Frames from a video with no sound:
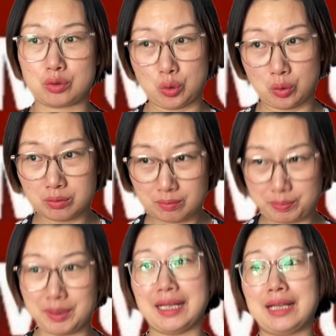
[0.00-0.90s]
从
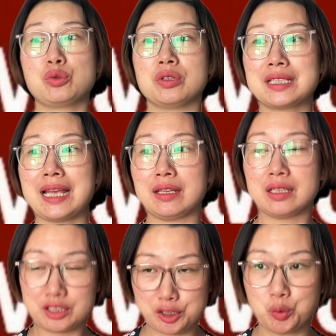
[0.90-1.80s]
本来存在，
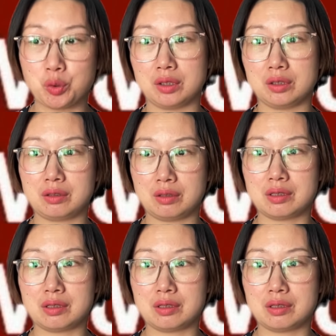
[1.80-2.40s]
结果呃。